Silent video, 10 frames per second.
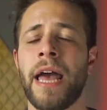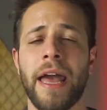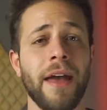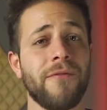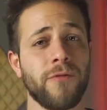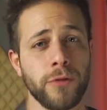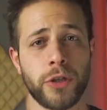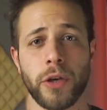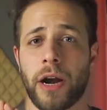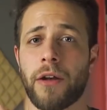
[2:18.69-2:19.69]
e
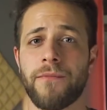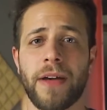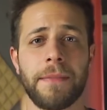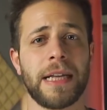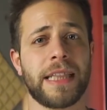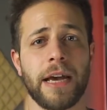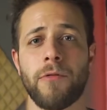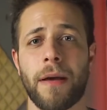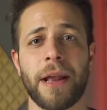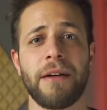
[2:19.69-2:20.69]
funzionano veramente
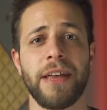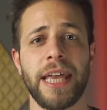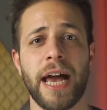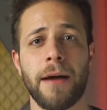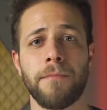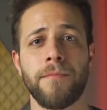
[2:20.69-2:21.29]
una meraviglia.